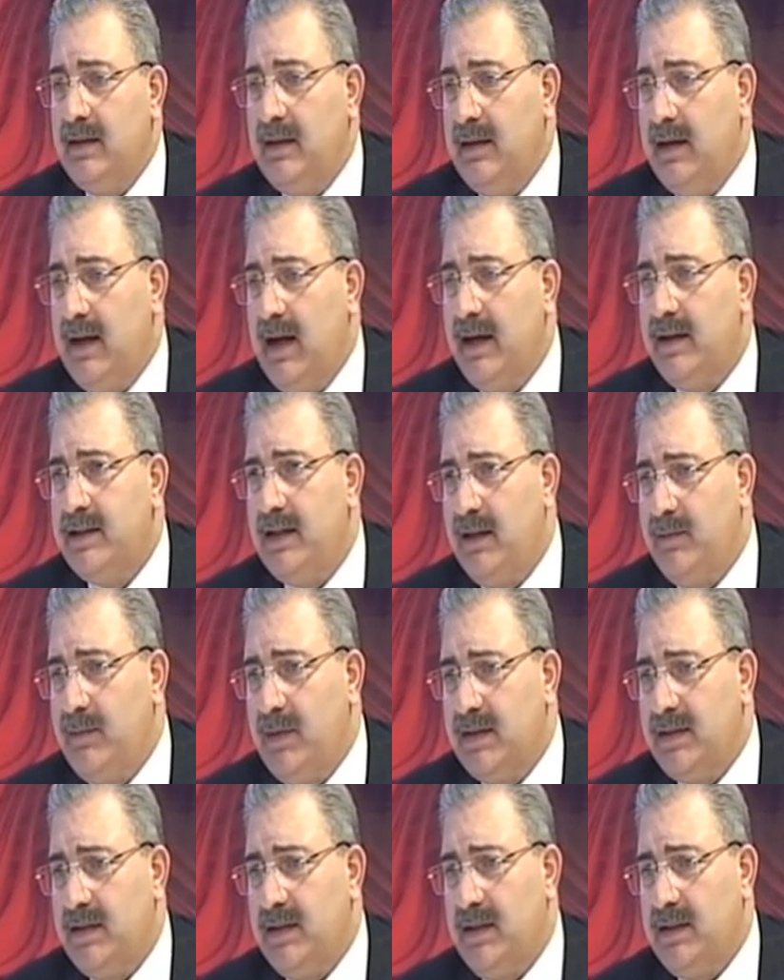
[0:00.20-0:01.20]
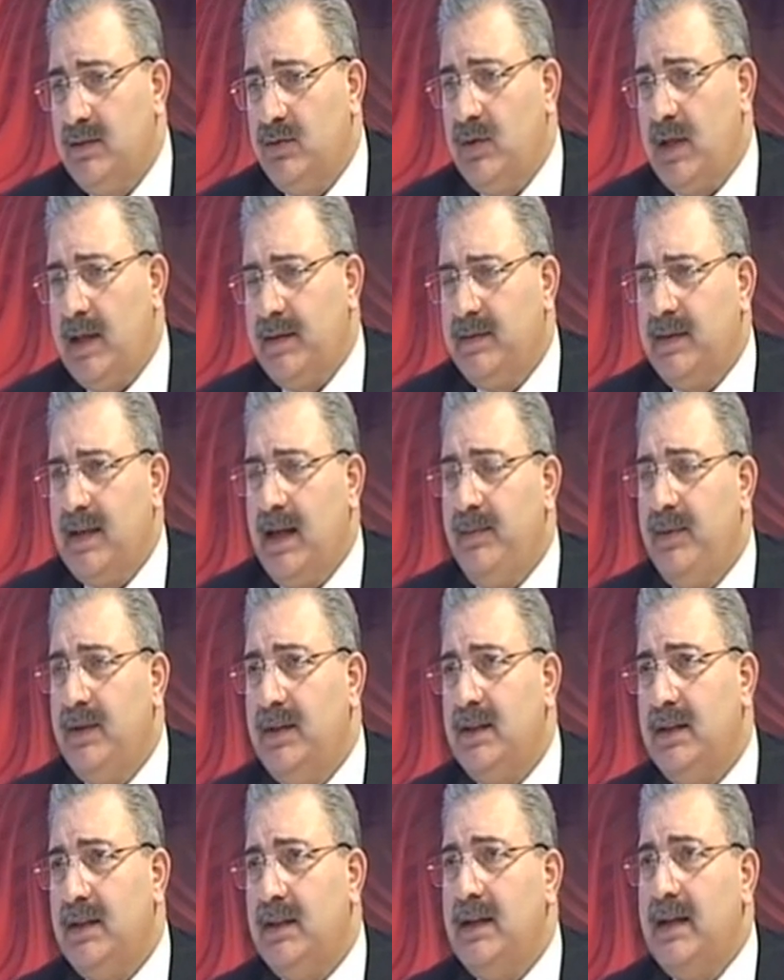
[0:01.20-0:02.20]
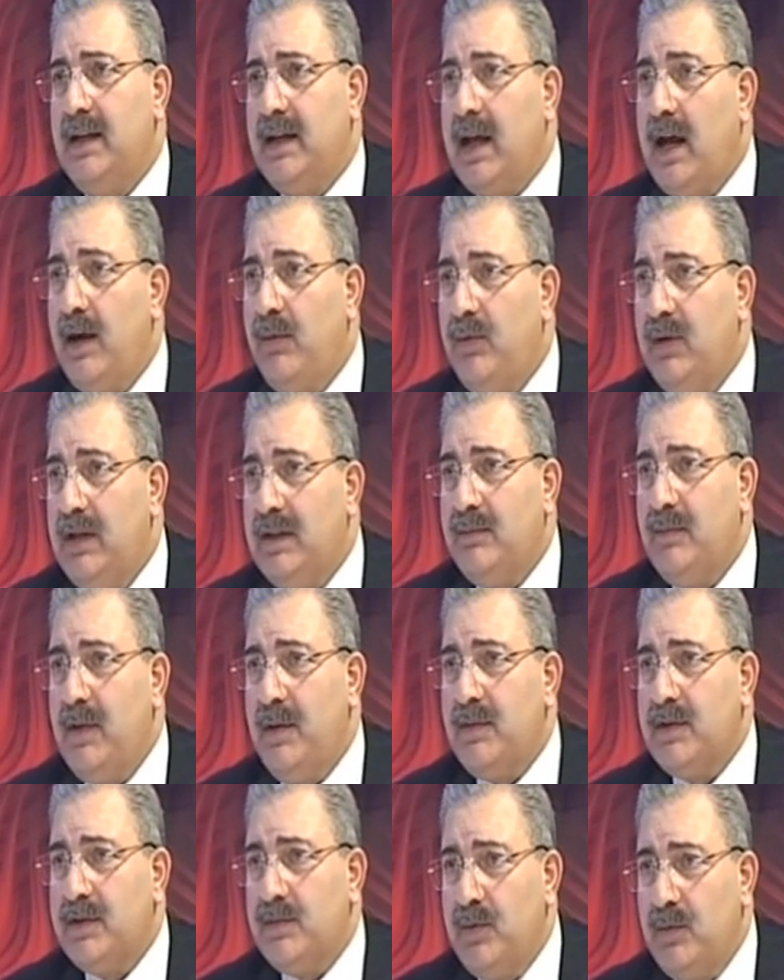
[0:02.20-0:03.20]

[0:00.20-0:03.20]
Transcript: Antakya Belediye Başkanı İsmail Kimyeci, Ali